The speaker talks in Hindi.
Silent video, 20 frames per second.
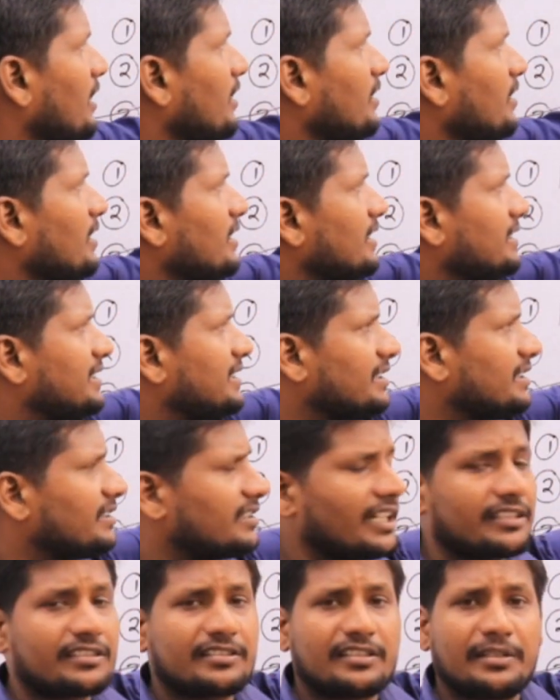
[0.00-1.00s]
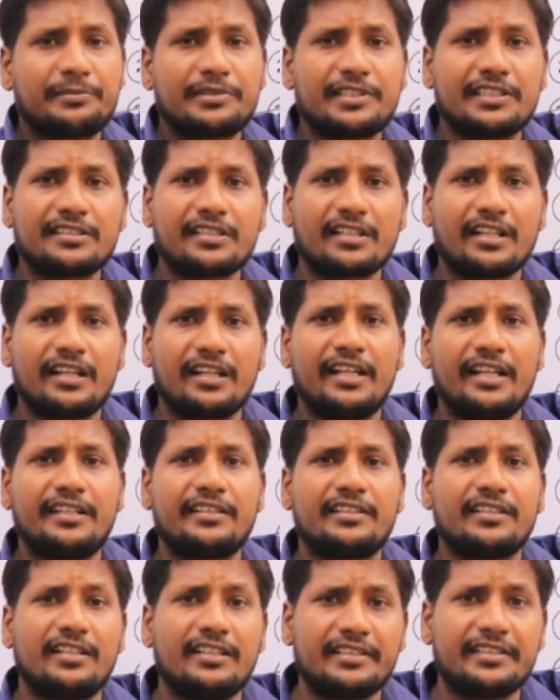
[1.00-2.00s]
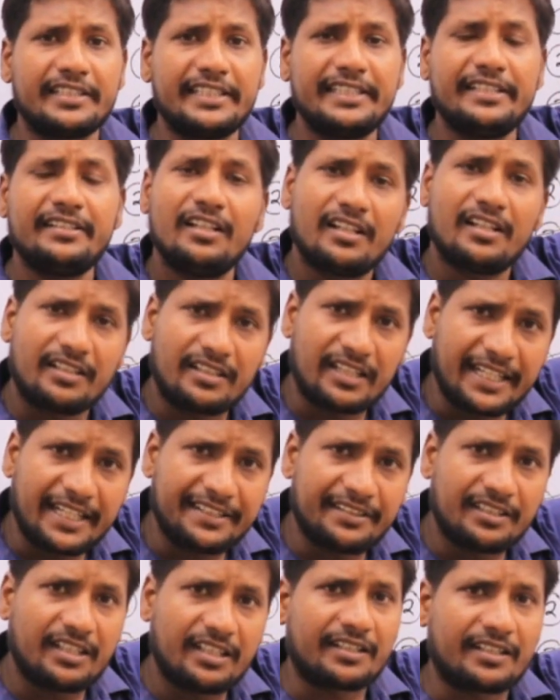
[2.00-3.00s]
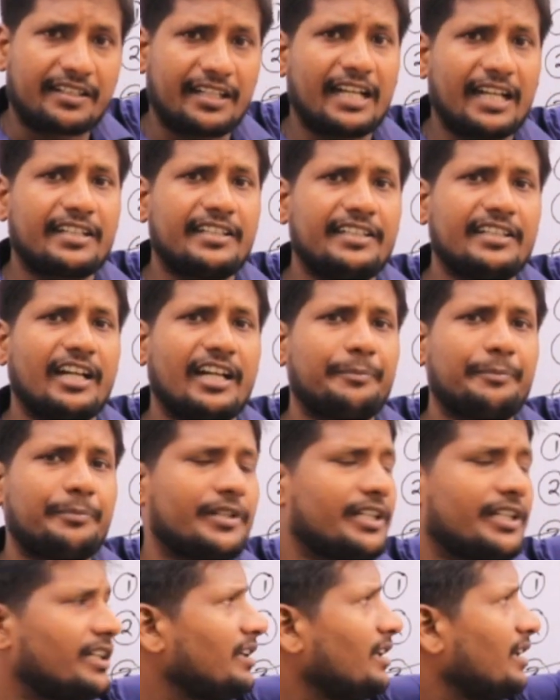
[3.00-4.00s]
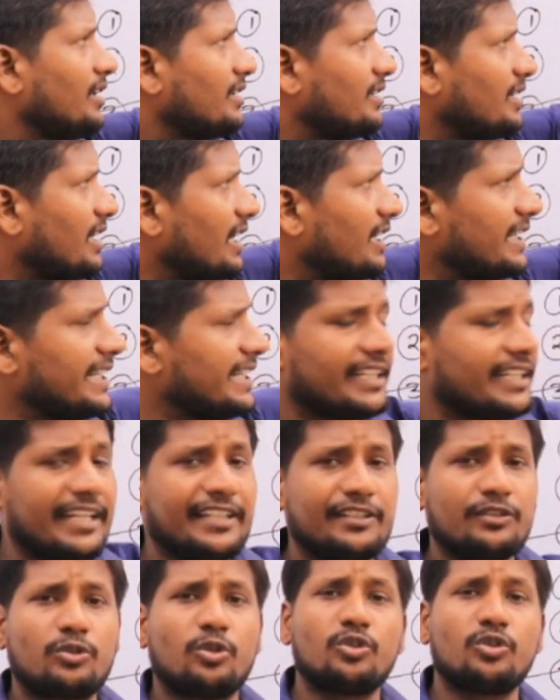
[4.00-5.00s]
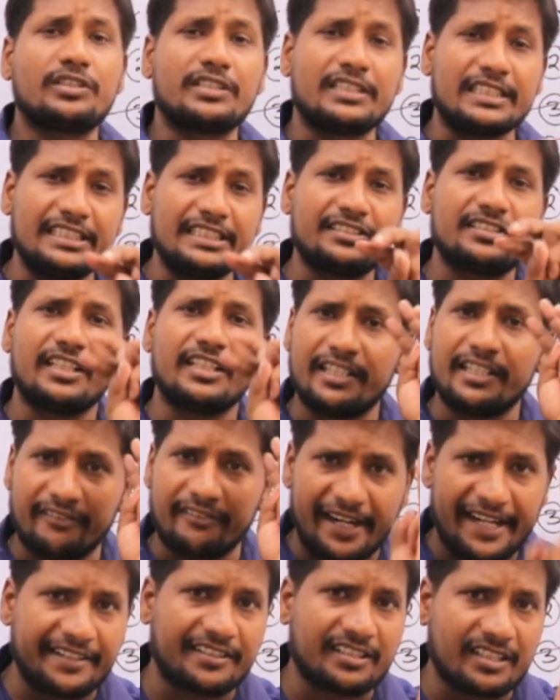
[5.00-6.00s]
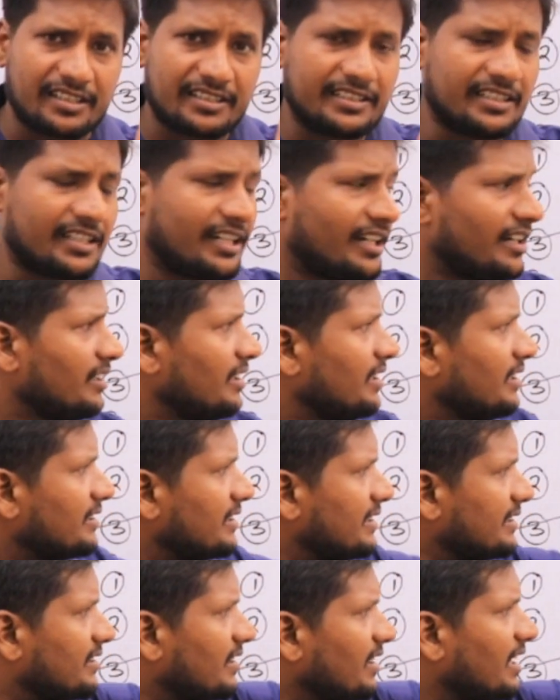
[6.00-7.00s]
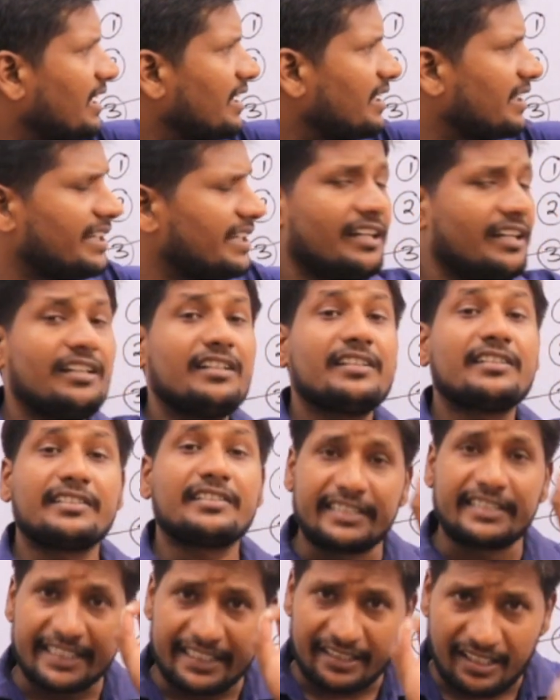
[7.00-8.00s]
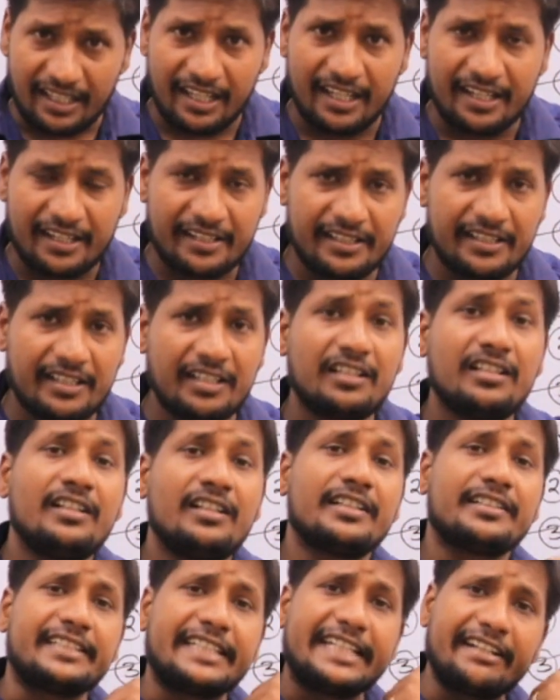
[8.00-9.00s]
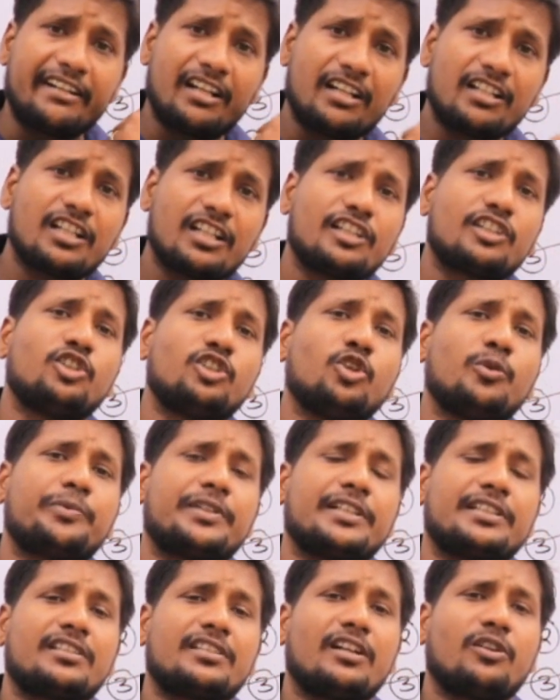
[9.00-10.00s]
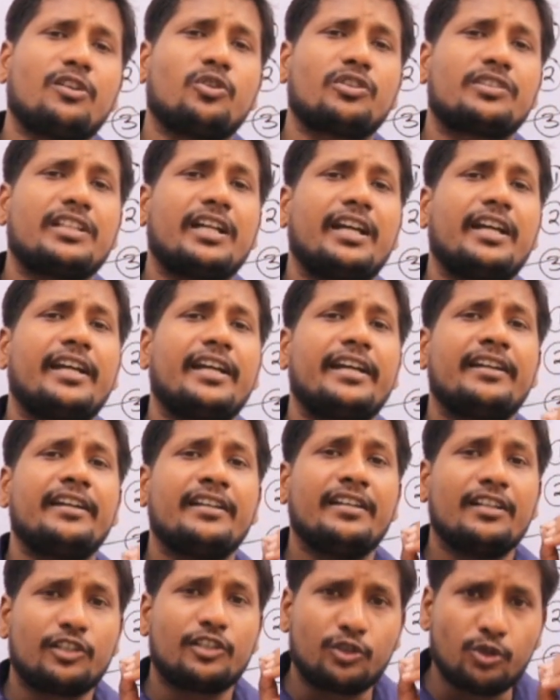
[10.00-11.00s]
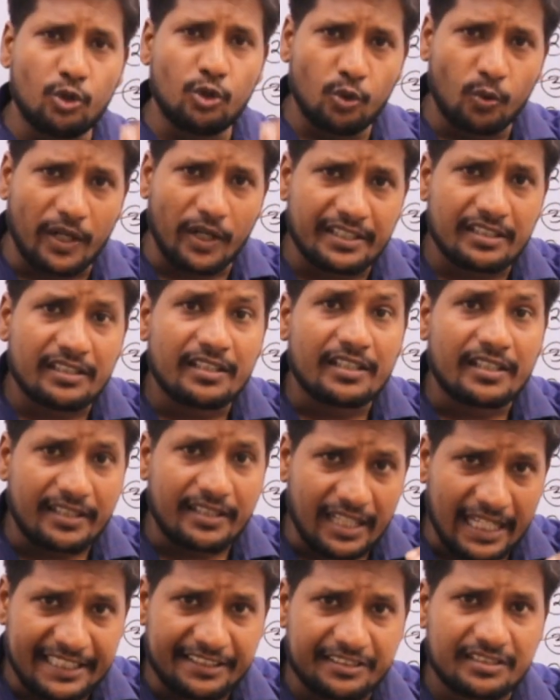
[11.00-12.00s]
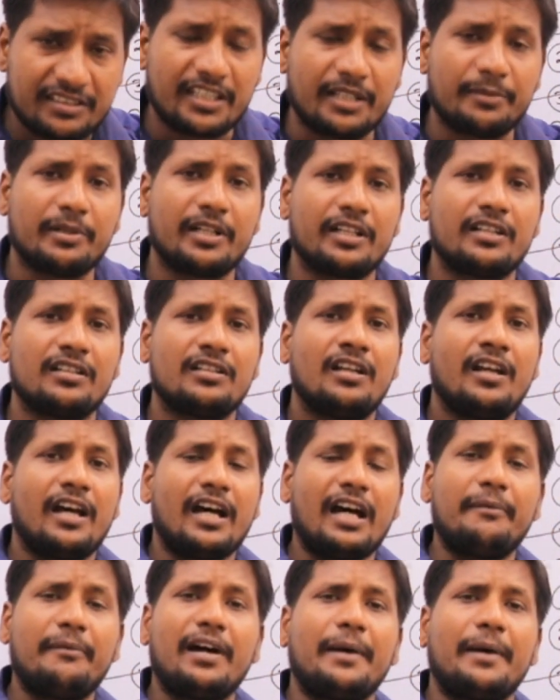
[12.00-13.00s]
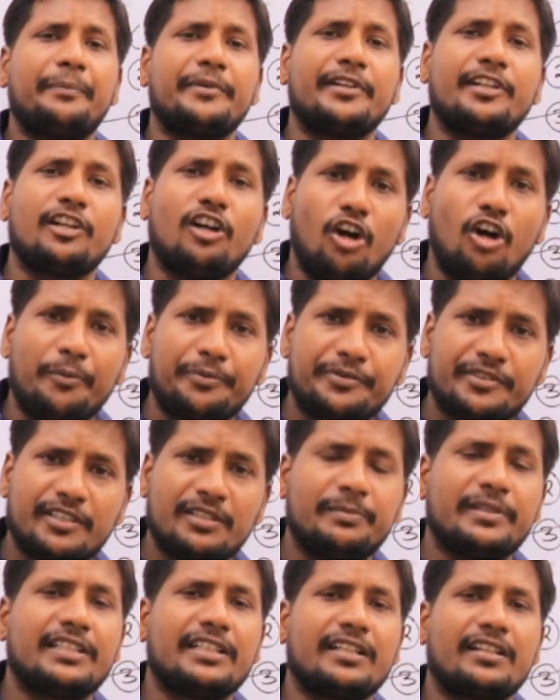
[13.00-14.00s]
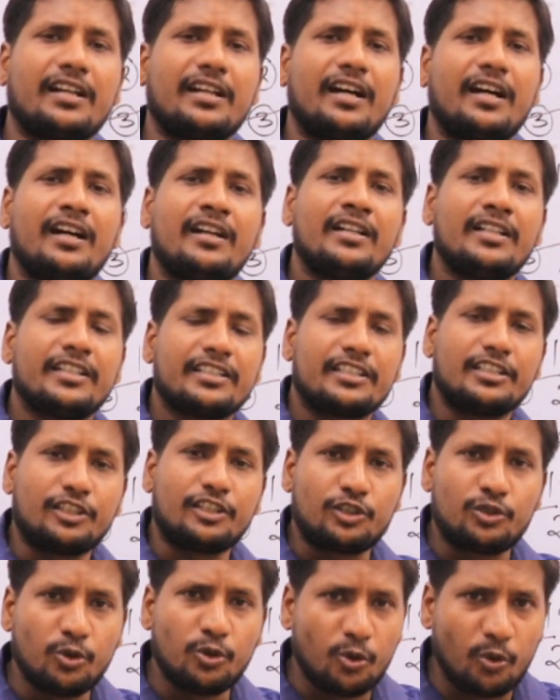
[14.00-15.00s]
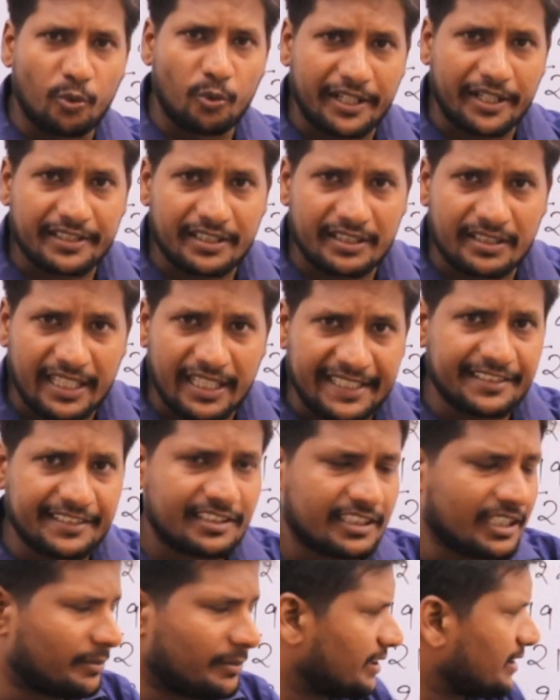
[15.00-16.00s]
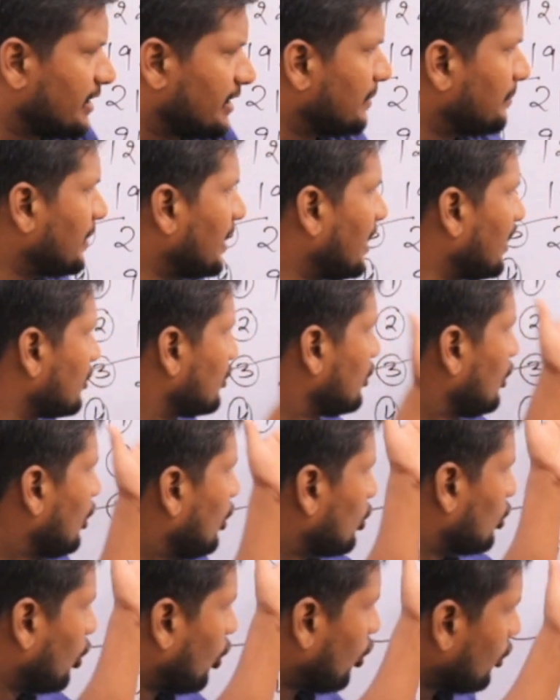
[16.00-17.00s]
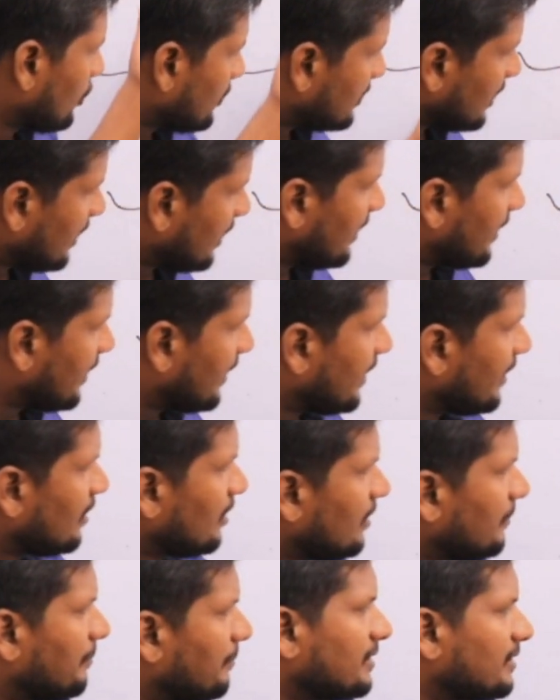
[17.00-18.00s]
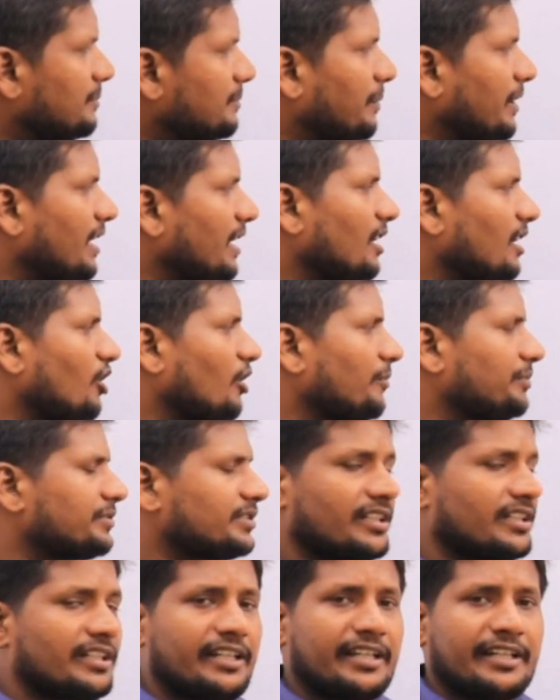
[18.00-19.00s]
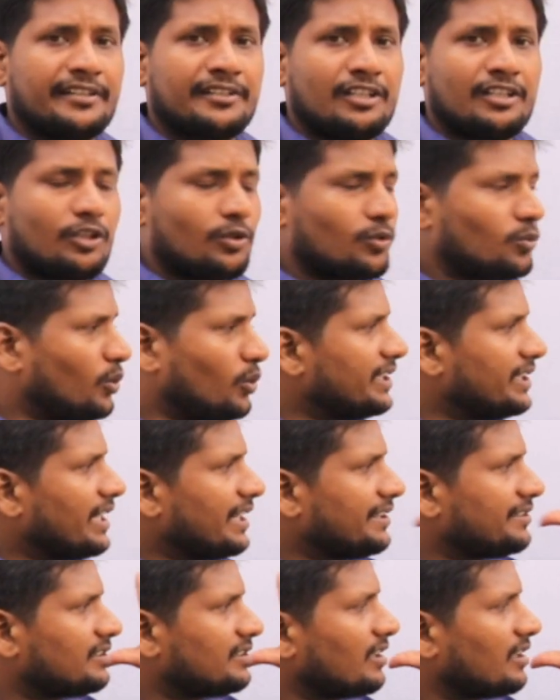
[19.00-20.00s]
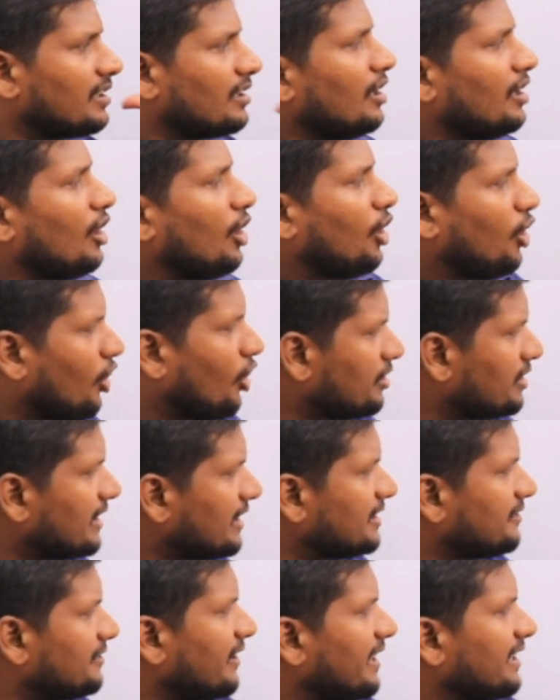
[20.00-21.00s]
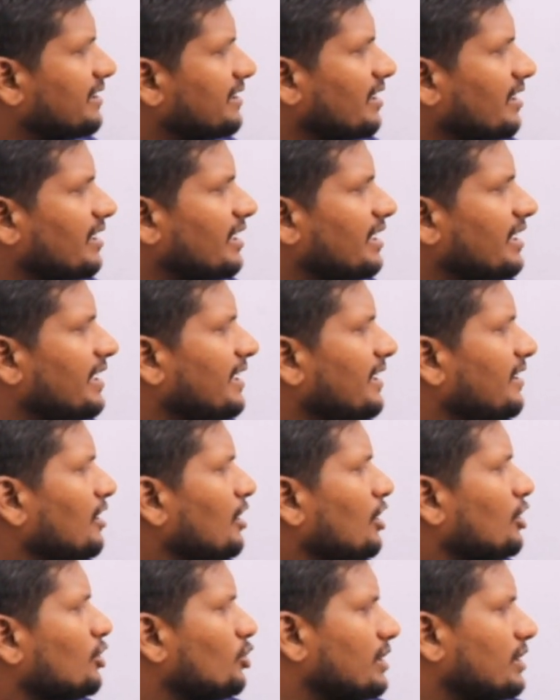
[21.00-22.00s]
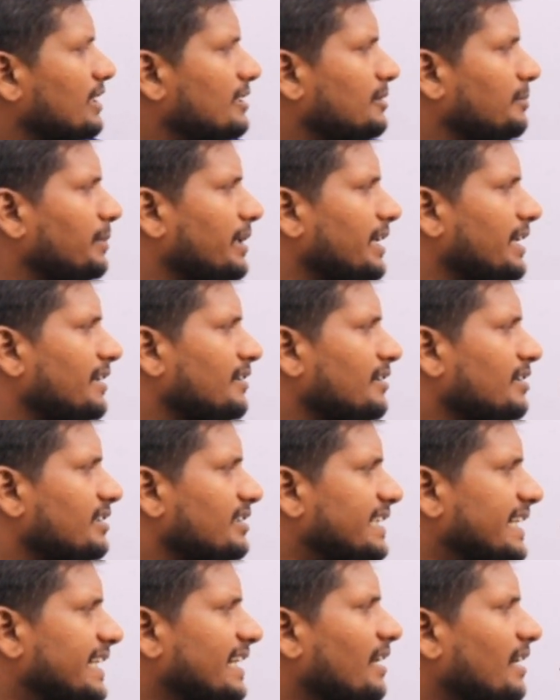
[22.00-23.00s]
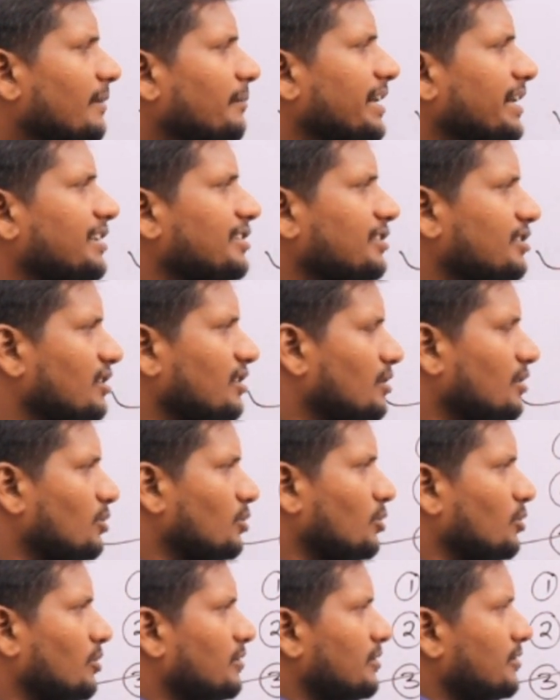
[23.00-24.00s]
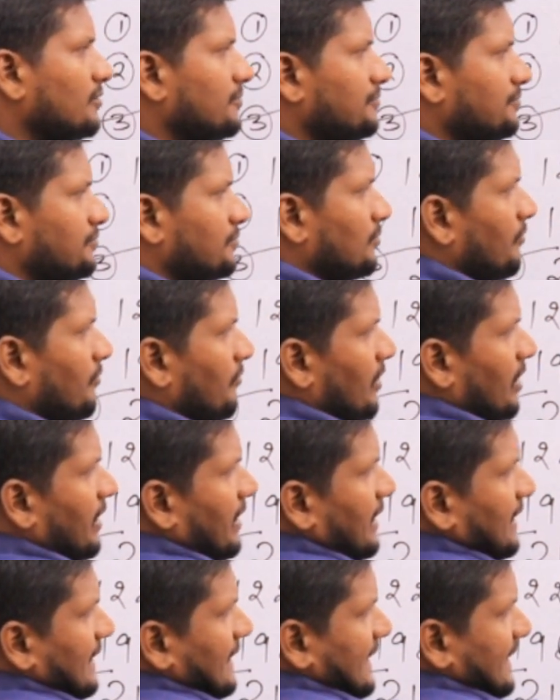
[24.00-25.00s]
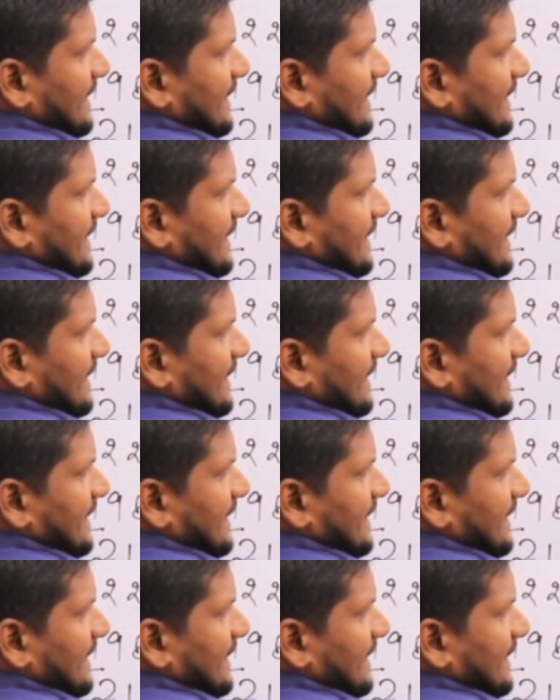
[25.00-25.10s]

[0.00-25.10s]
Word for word: जिनका सम कितना है थर्टी नाइन है क्या किया आपने थर्टी नाइन को तीन से डिवाइड कर दिया कितना आ गया तेरह आ गया तेरह का क्यूब कितना होता है 2197 अब आपने ऑप्शन में देखा कि 2197 के पास कौन सा है बस पहला ऑप्शन है वही आंसर और सेटिस्फाई करना है तो इसमें तेरह माइनस कर दो इसके